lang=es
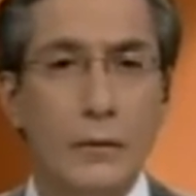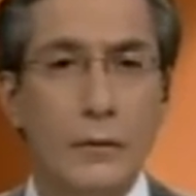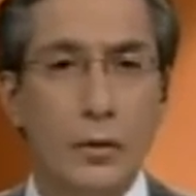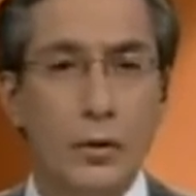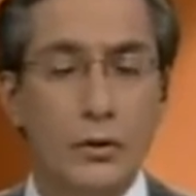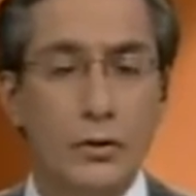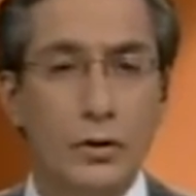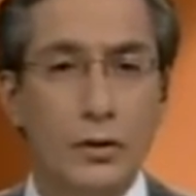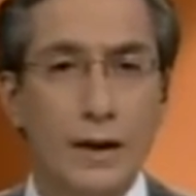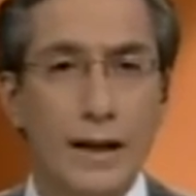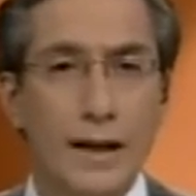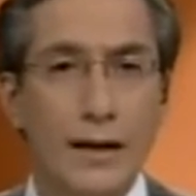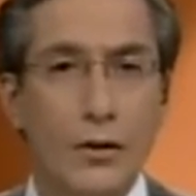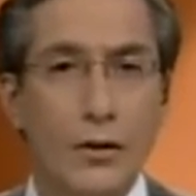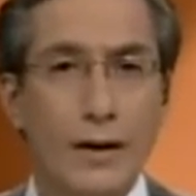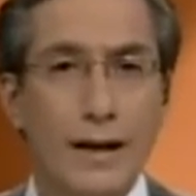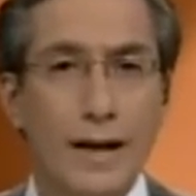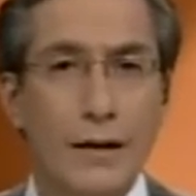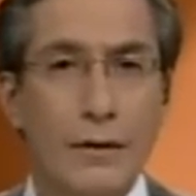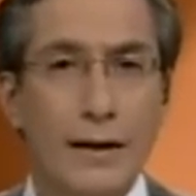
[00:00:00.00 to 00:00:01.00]
Por otro
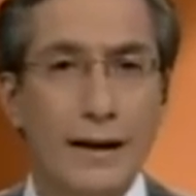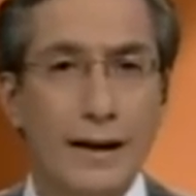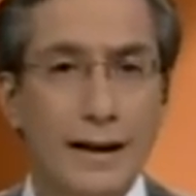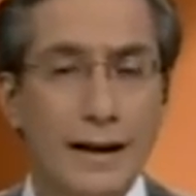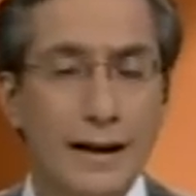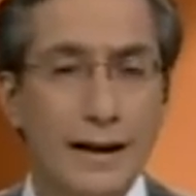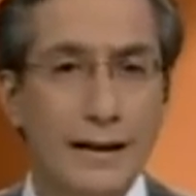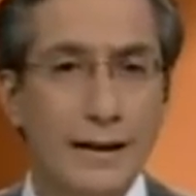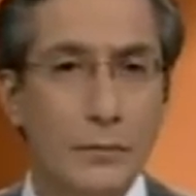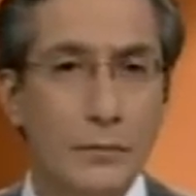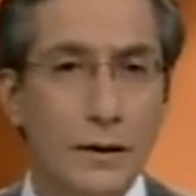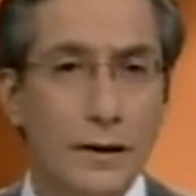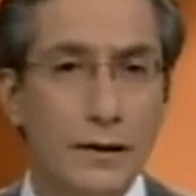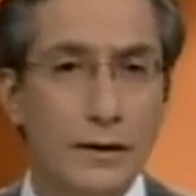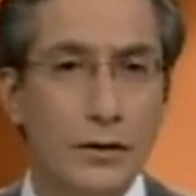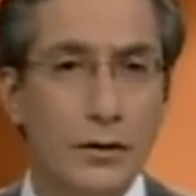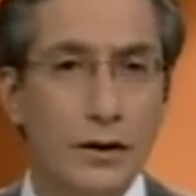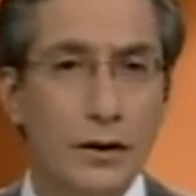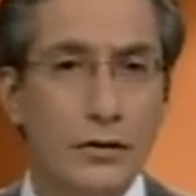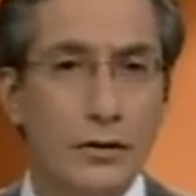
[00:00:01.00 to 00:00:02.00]
lado, la bancada del
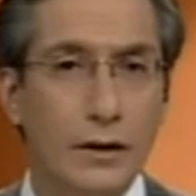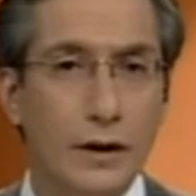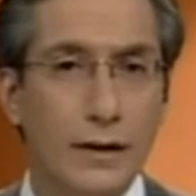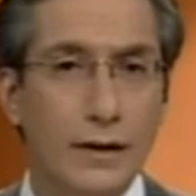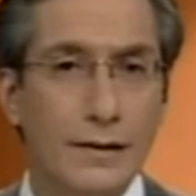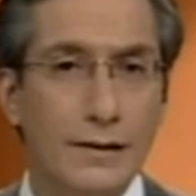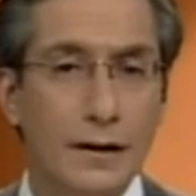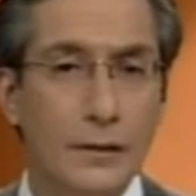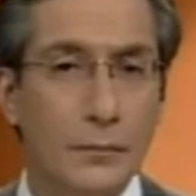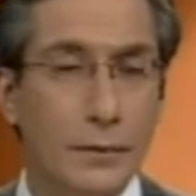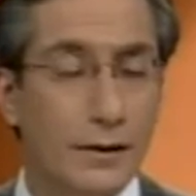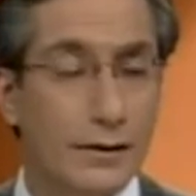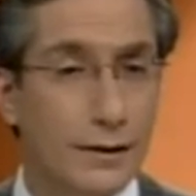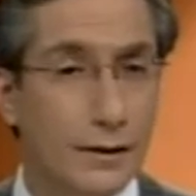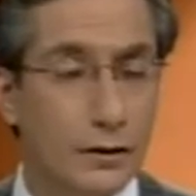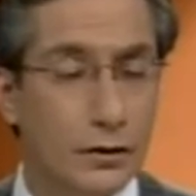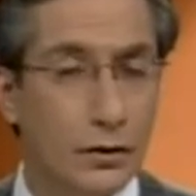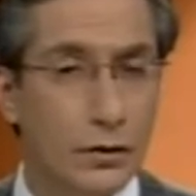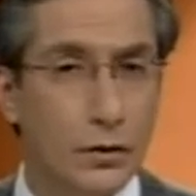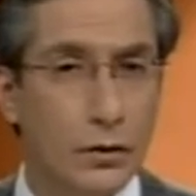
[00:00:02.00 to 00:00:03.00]
Partido Nacionalista
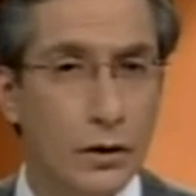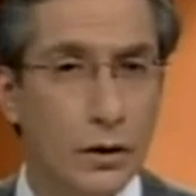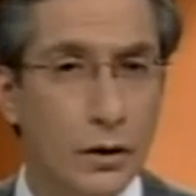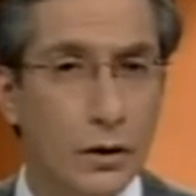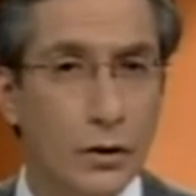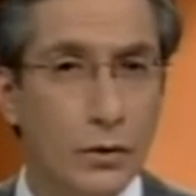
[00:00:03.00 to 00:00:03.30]
presentó